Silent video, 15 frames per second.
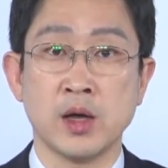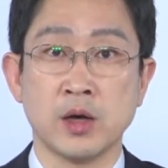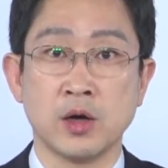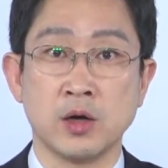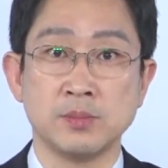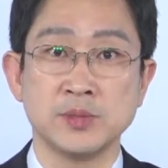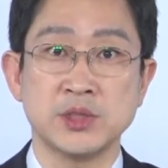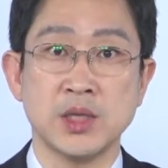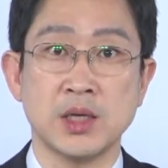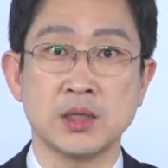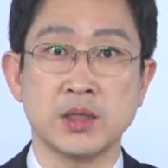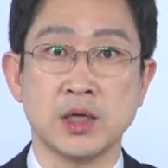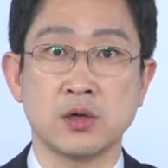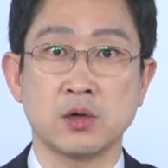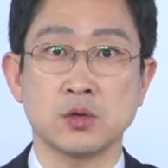
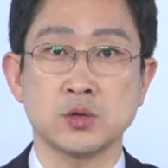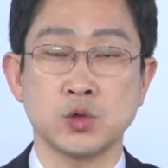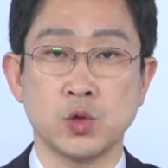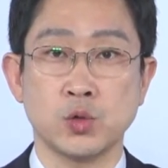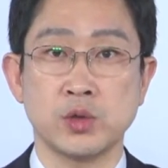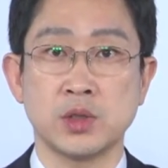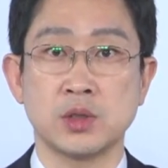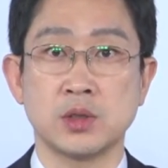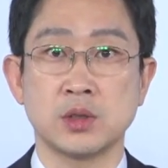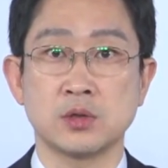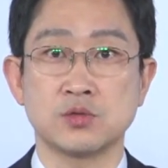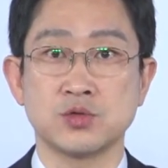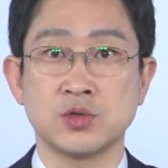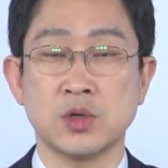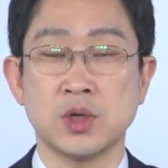검찰개혁
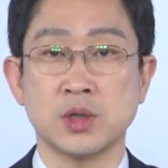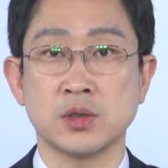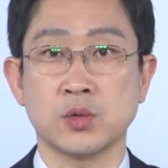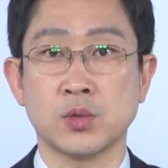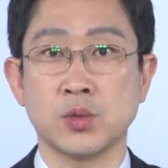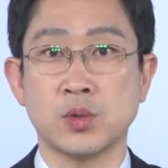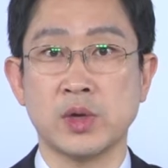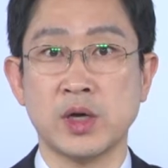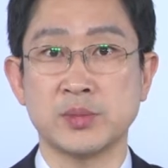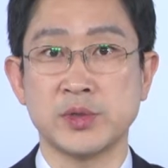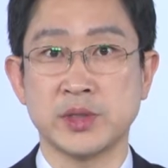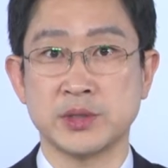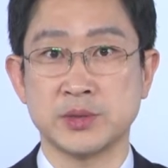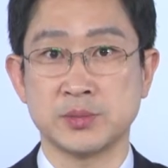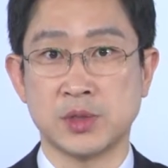소위를 구성하기로
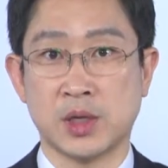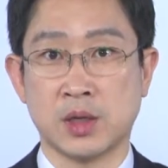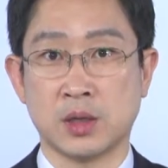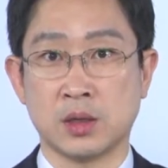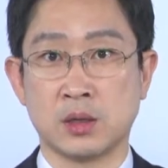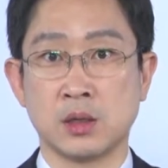합의했습니다.